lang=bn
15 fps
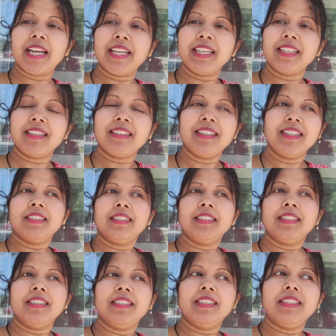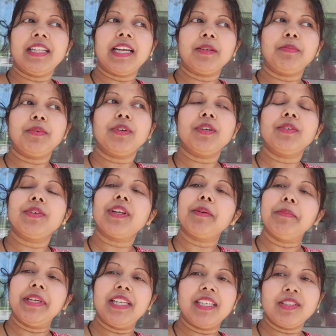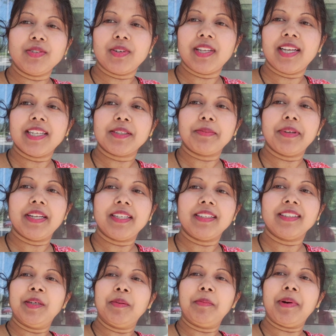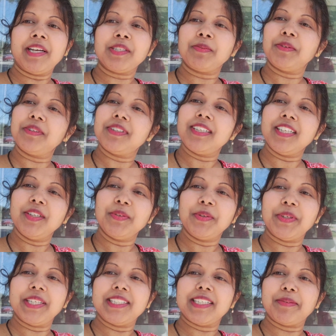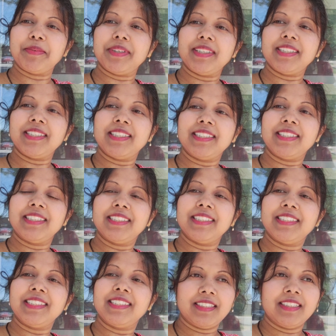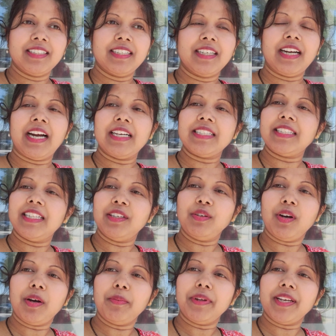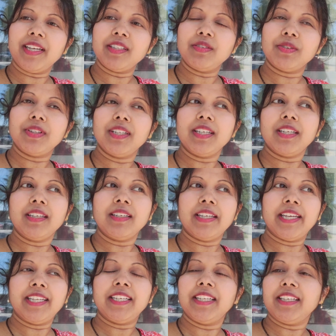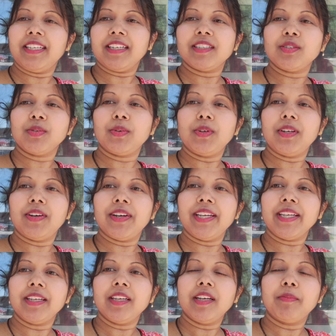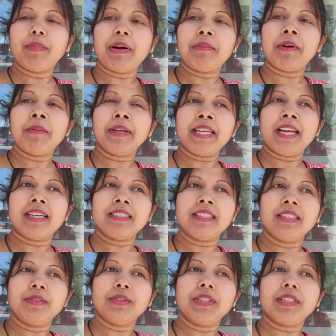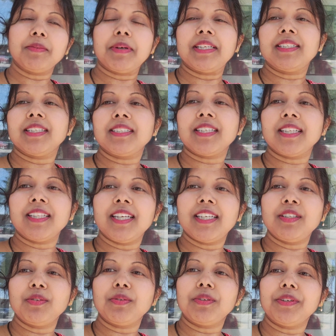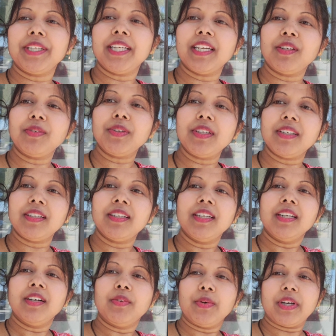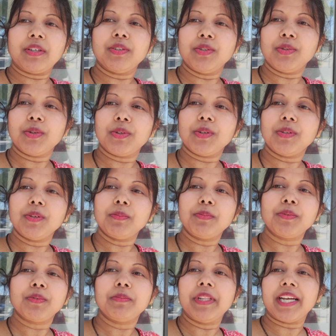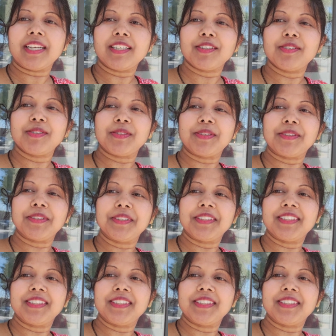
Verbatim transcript: টাইম তারপর ওটা মেরে চলে আসবে আর পাসপোর্ট রিনিউ হয়ে যাবে আসতেও হবে না যদি এইটিন ইয়ার্স ওল্ড হয় মা বাবাকে আসতে হচ্ছে বাচ্চার সাথে এই জন্য কেন কি ও এখন ছোটো তো খুব দেখানোর জন্য